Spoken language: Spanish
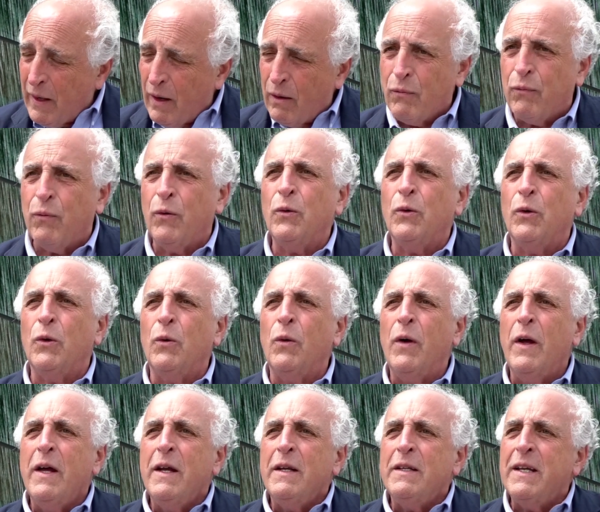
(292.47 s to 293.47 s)
en el
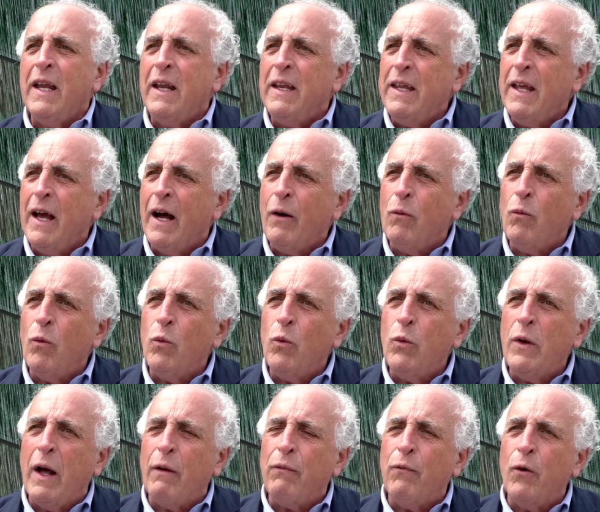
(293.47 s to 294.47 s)
fondo sería
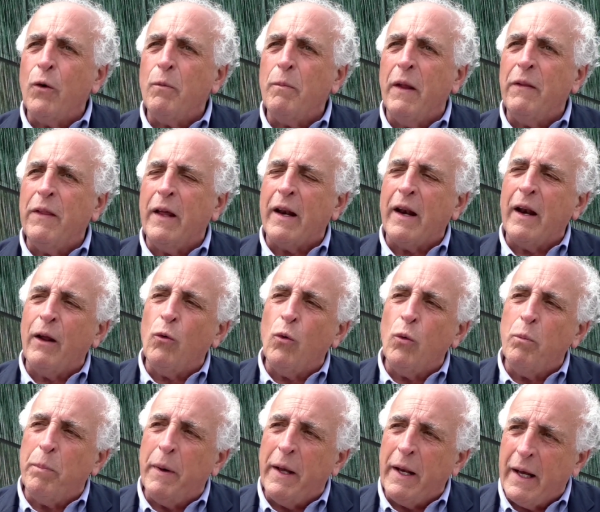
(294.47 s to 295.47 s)
una forma de
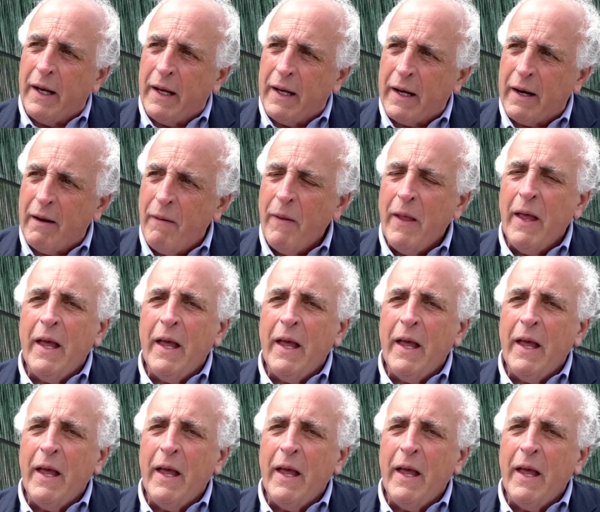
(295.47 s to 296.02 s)
recuperar